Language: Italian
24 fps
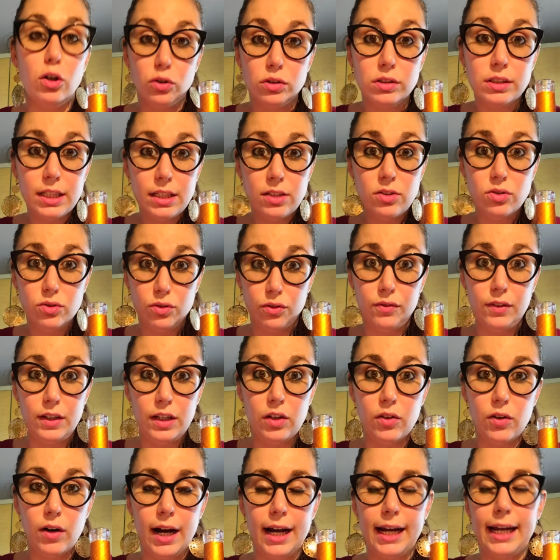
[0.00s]
lo stesso
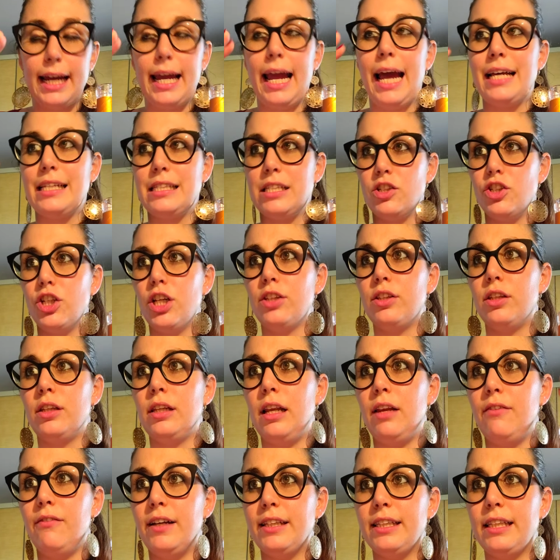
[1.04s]
vino anche assaggiato ad
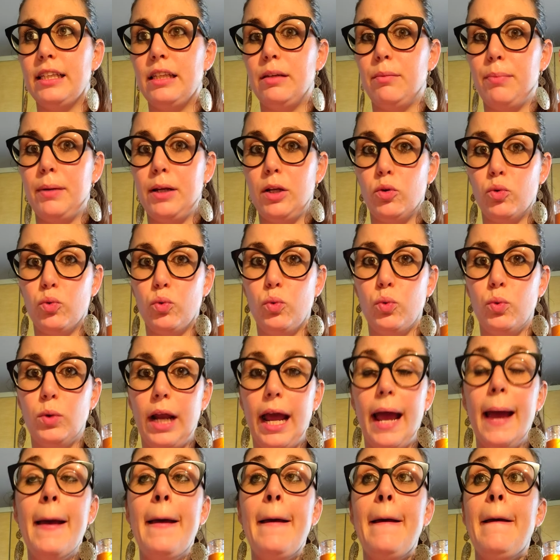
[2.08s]
elevate
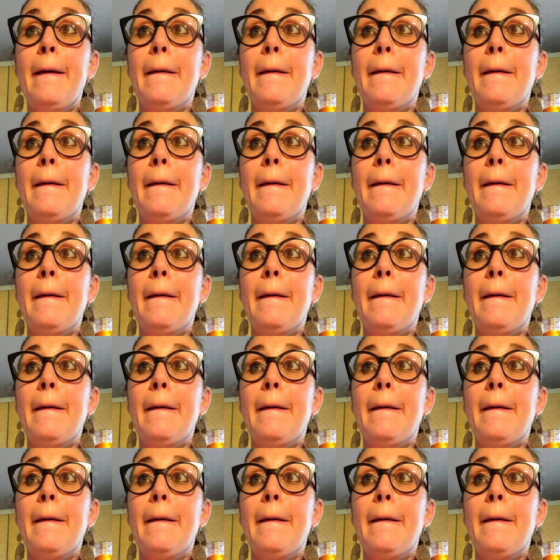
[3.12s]
temperature